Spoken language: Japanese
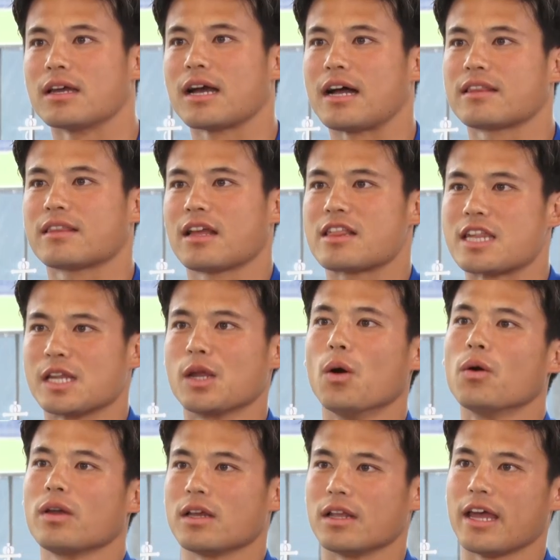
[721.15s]
買った治
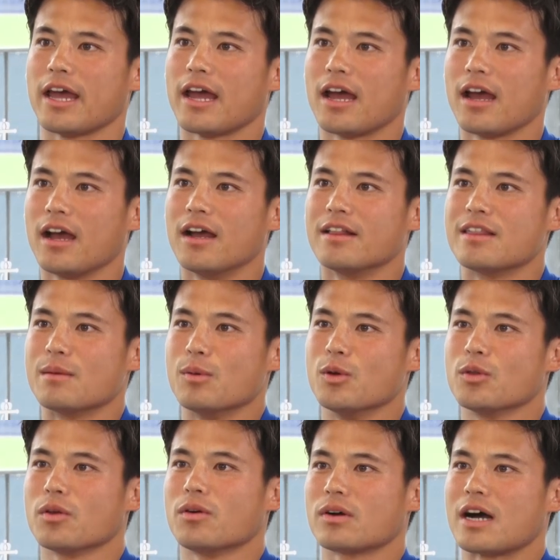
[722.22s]
療器で自
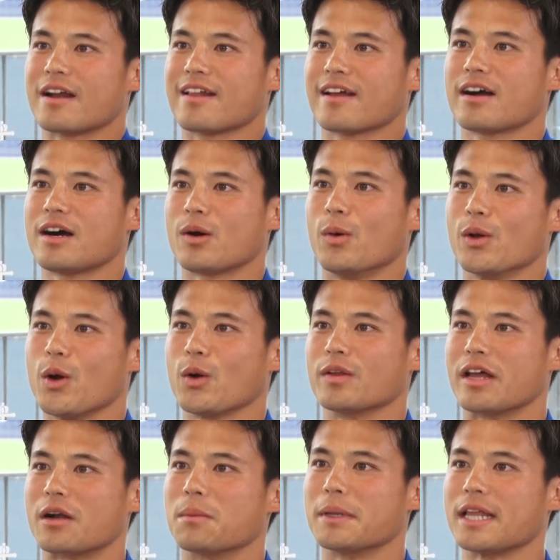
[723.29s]
分の体がこう良
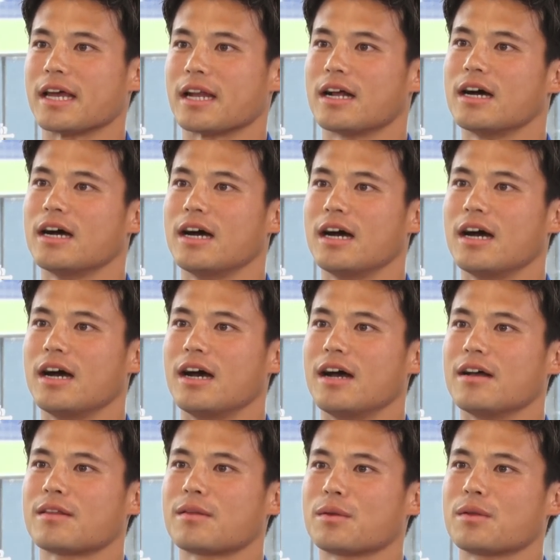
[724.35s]
くなるみたいな、
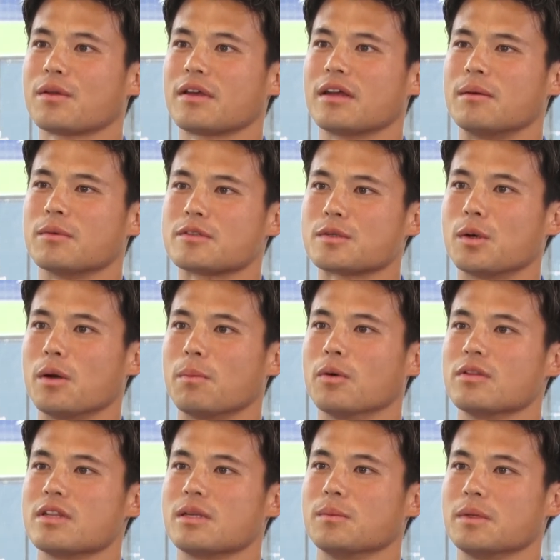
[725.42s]
その時がもうすごい
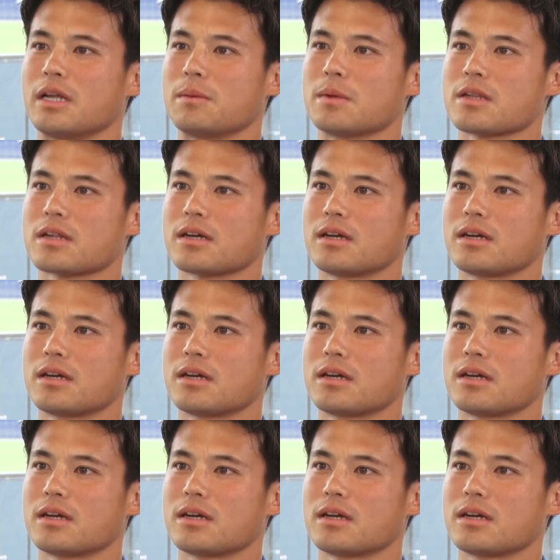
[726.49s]
ポジティブになりまし